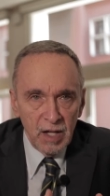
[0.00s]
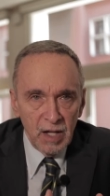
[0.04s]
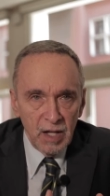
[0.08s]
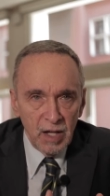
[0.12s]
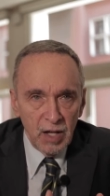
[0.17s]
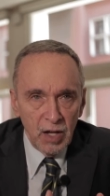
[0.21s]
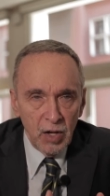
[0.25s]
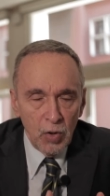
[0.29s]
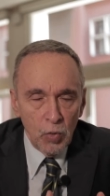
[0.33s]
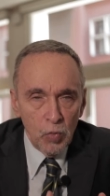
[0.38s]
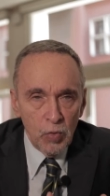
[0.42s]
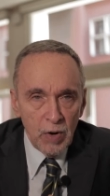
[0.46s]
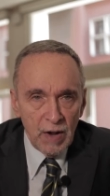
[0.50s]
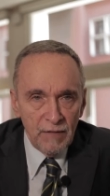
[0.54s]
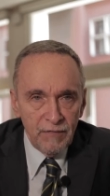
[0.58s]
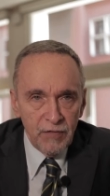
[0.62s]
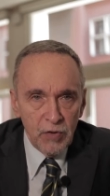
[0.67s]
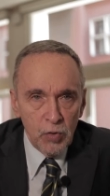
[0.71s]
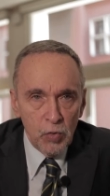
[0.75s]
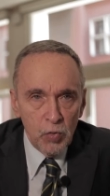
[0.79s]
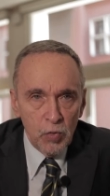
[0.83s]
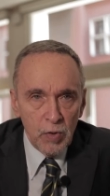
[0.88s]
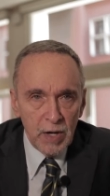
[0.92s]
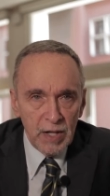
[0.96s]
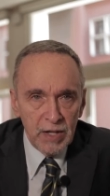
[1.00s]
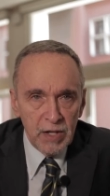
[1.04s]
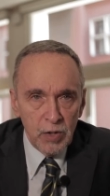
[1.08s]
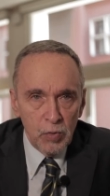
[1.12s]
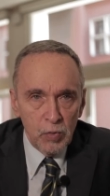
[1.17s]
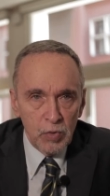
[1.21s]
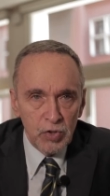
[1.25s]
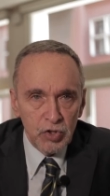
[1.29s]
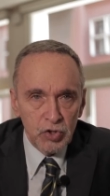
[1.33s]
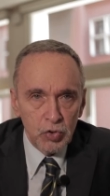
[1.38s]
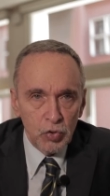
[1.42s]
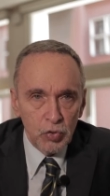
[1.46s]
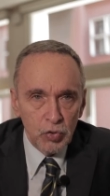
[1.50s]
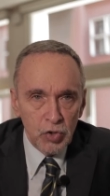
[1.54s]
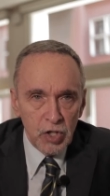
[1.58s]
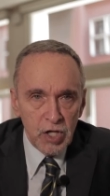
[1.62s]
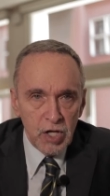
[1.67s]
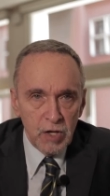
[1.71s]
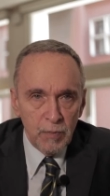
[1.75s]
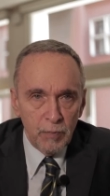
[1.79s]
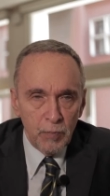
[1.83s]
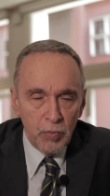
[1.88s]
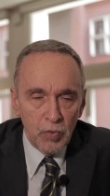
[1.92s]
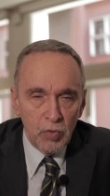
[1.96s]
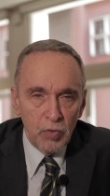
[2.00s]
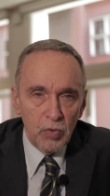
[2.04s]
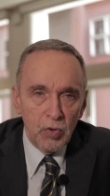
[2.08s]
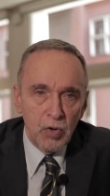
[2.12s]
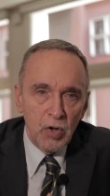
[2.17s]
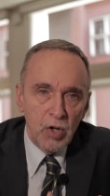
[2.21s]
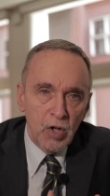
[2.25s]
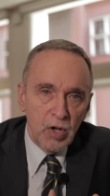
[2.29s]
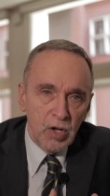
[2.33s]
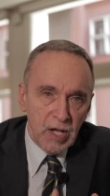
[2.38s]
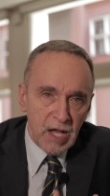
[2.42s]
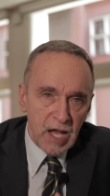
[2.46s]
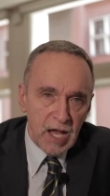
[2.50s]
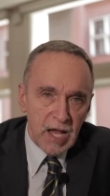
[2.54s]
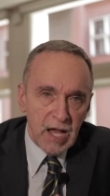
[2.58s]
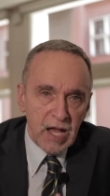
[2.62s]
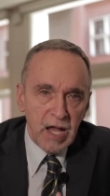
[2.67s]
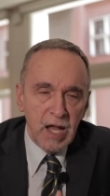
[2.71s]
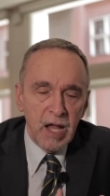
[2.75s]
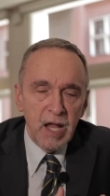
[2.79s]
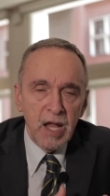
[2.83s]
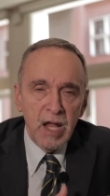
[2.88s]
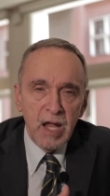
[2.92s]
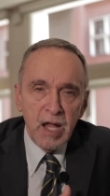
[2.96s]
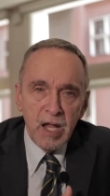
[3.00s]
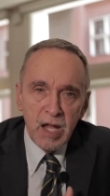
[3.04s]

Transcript: eh, una figura di questo tipo che